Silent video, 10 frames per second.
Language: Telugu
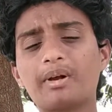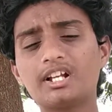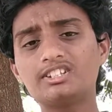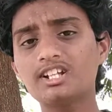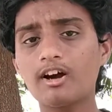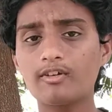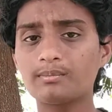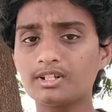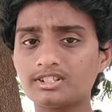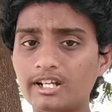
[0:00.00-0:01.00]
ఖచ్చితంగా వన్
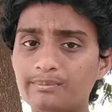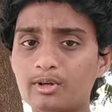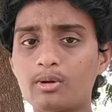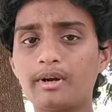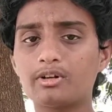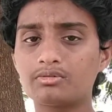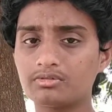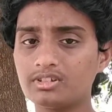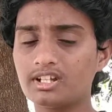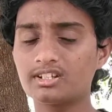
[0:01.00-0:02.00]
ప్లస్ ఎయిట్ ప్రోనే బెటర్ ఉంటుంది